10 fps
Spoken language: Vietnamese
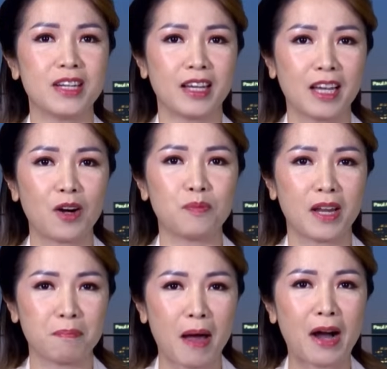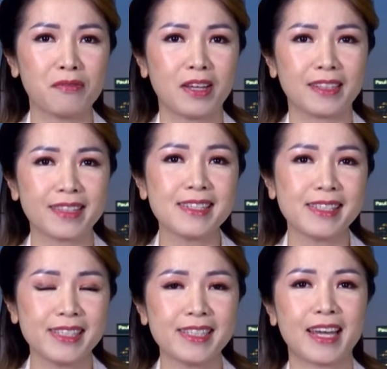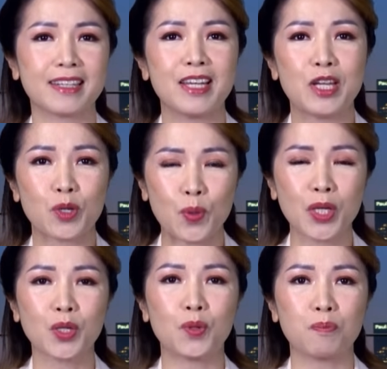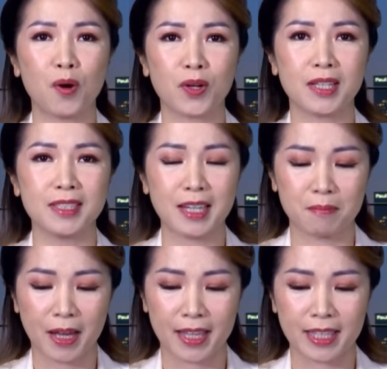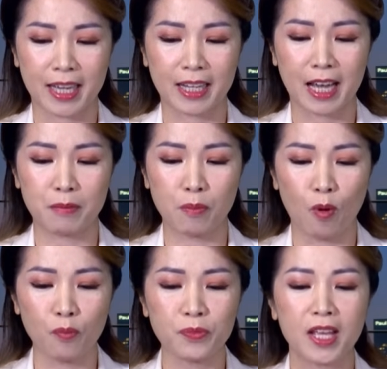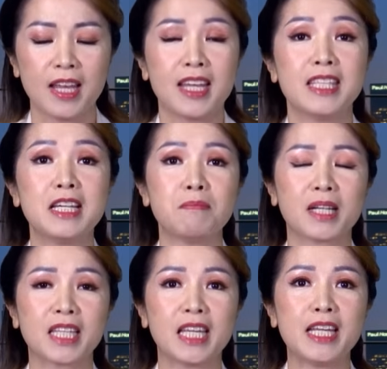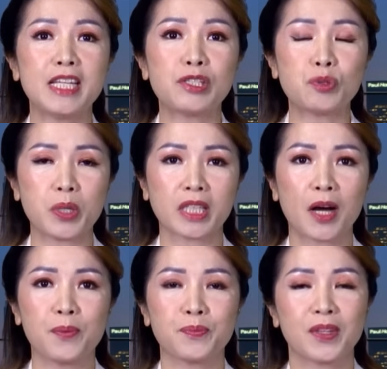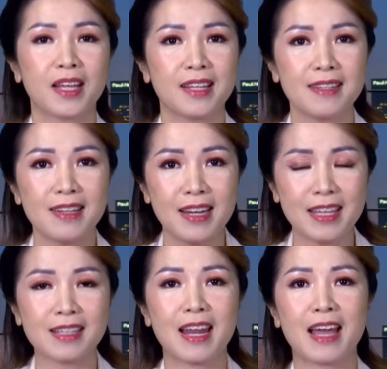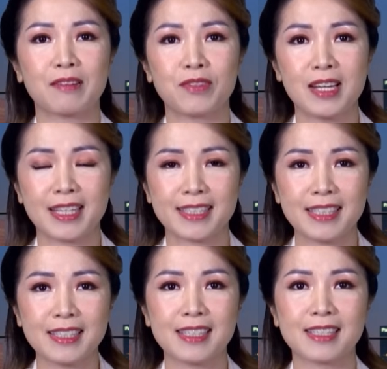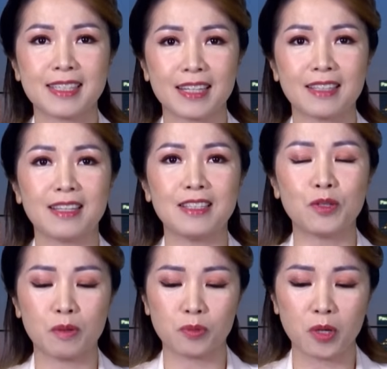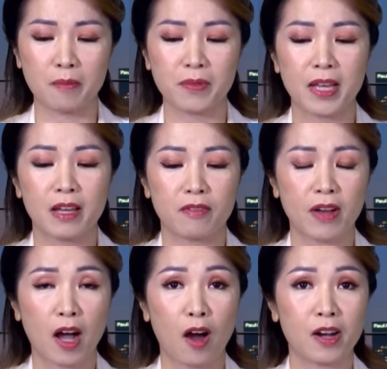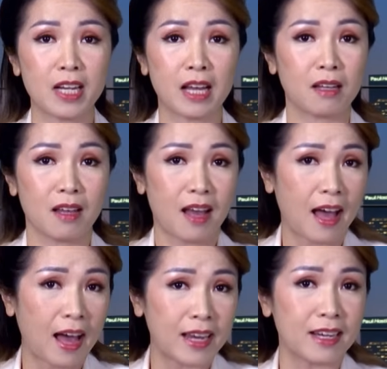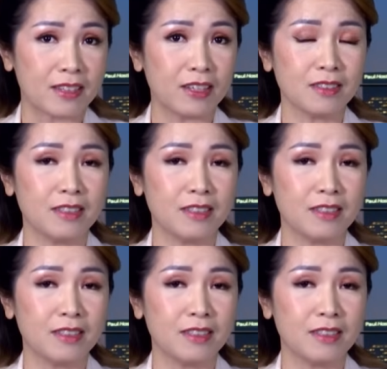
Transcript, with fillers: lời ông, là bảo vệ tính chính danh của cái cuộc bầu cử năm hai nghìn không trăm hai mươi tư. Nhưng mà khi truyền thông liên lạc với lại chiến dịch tranh cử của ông Trump và hỏi là ai là những